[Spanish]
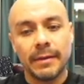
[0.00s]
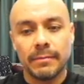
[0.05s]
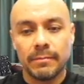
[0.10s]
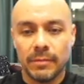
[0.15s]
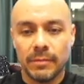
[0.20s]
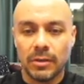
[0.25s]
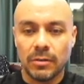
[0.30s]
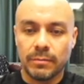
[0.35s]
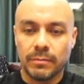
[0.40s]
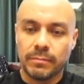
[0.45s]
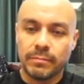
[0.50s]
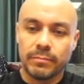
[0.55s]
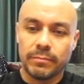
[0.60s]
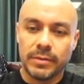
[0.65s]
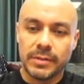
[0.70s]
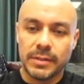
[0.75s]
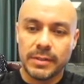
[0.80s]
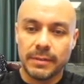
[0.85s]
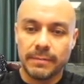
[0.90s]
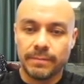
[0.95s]
Bueno,
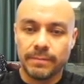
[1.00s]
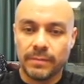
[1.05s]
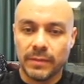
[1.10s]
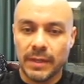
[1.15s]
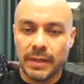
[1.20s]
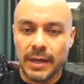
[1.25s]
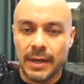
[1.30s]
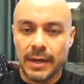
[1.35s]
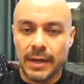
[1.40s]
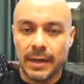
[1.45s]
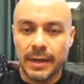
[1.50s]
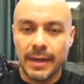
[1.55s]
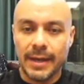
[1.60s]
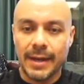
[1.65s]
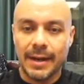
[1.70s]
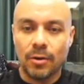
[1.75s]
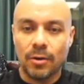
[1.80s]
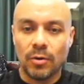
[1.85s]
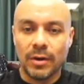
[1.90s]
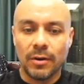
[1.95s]
pues sí, ya
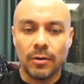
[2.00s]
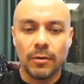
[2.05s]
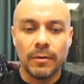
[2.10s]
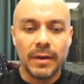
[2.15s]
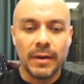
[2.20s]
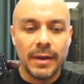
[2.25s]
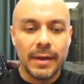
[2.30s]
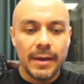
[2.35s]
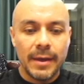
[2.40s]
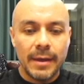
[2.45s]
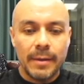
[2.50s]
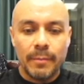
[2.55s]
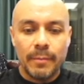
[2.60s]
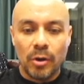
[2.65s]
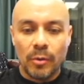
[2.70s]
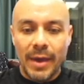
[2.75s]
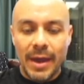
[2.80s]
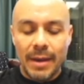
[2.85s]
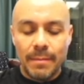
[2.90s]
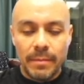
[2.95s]
era hora, ¿no? Pero
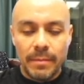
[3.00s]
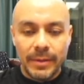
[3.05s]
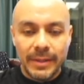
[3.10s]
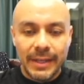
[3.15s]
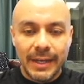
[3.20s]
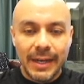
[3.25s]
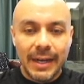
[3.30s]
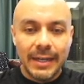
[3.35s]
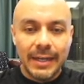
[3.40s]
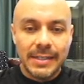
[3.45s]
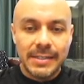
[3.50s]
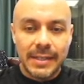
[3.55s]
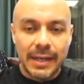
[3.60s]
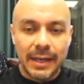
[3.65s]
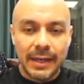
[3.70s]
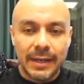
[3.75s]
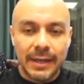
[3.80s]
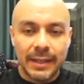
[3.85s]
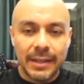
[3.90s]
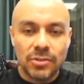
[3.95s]
vean, me metí a la
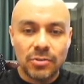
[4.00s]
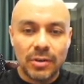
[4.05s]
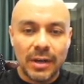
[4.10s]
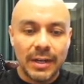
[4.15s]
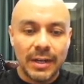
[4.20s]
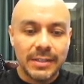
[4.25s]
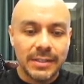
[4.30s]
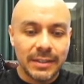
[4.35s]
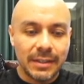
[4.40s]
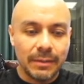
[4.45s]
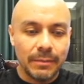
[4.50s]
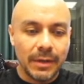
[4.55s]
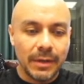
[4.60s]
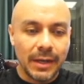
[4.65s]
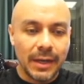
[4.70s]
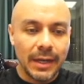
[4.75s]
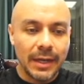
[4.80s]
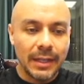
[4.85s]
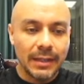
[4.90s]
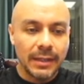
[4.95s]
lista, que de hecho la lista también
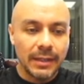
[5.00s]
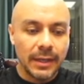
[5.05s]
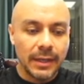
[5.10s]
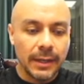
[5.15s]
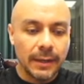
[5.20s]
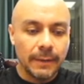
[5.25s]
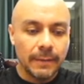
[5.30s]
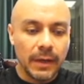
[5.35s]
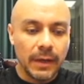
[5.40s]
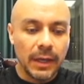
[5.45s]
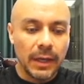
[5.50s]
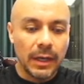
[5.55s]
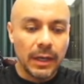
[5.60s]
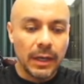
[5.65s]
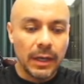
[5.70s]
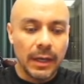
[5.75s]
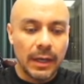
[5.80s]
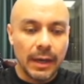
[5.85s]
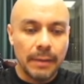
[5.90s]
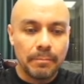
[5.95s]
aquí la tiene
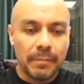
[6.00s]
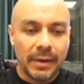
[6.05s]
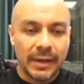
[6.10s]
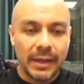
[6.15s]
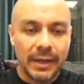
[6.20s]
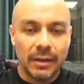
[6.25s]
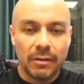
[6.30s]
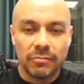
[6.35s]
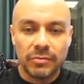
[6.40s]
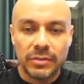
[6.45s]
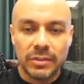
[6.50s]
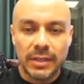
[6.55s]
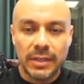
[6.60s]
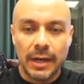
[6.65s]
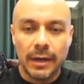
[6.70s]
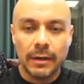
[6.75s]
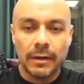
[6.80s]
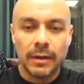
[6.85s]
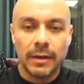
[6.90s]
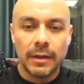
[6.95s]
en la página
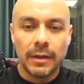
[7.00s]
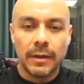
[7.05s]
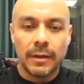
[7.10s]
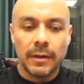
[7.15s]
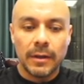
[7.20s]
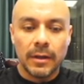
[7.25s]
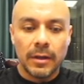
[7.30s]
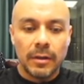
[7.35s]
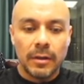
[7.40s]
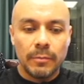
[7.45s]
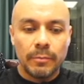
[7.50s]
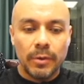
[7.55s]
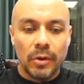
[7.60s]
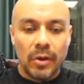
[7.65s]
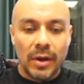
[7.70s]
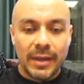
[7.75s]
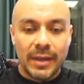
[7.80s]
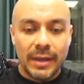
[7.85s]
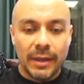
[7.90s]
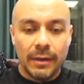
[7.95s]
oficial. Pero
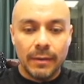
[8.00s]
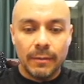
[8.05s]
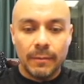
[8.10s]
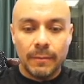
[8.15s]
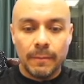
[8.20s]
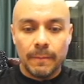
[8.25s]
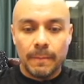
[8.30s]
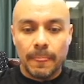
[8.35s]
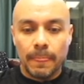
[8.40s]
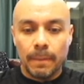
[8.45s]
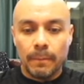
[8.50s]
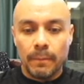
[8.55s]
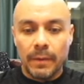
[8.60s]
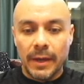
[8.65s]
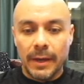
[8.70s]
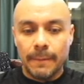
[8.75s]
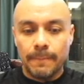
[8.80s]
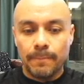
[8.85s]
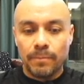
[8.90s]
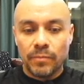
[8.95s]
aquí,
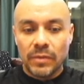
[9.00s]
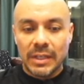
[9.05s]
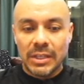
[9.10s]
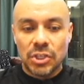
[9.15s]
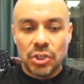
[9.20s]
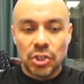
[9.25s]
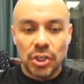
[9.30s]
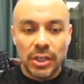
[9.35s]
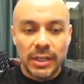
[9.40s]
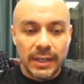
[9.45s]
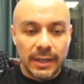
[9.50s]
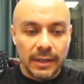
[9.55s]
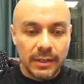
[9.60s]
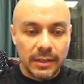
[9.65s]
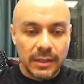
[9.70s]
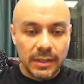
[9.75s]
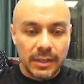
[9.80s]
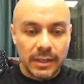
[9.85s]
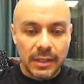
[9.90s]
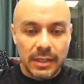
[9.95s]
vean, China
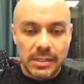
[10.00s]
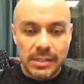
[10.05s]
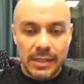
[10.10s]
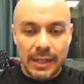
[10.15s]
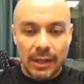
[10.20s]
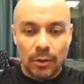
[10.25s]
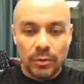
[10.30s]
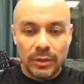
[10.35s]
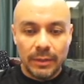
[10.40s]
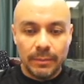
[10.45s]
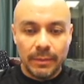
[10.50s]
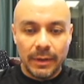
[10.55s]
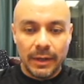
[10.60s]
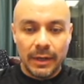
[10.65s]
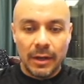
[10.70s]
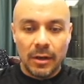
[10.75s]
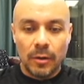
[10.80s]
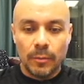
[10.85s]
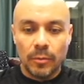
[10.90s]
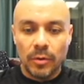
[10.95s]
es la última,
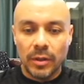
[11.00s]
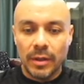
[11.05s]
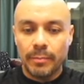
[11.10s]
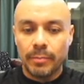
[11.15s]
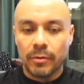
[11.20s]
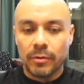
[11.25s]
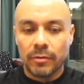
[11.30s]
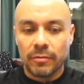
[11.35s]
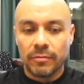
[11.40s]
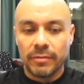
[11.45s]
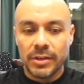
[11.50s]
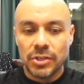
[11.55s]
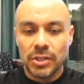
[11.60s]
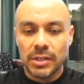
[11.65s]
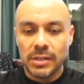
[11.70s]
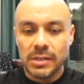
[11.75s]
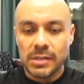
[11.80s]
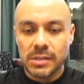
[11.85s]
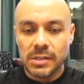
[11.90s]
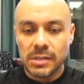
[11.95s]
la acomodé por
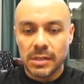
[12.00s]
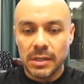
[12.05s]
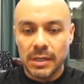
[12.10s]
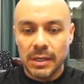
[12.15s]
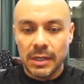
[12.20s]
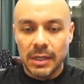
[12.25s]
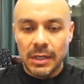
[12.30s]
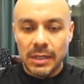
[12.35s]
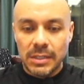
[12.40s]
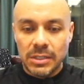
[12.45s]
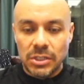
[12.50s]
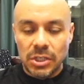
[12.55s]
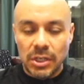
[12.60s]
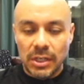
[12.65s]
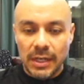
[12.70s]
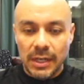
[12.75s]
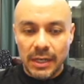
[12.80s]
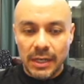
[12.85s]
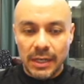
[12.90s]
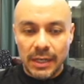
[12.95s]
fechas.
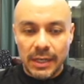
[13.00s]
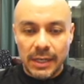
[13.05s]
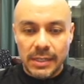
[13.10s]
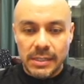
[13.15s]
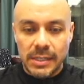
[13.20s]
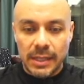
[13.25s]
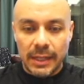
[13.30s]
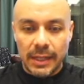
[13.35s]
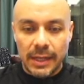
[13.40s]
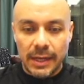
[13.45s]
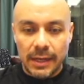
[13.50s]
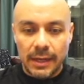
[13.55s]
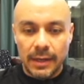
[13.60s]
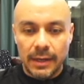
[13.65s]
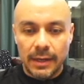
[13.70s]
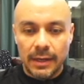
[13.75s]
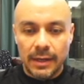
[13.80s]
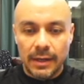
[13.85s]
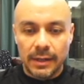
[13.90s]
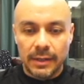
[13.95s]
China es la...
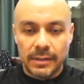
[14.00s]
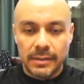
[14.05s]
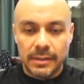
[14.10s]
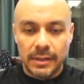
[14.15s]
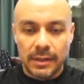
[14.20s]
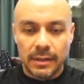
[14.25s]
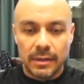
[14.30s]
Aquí está.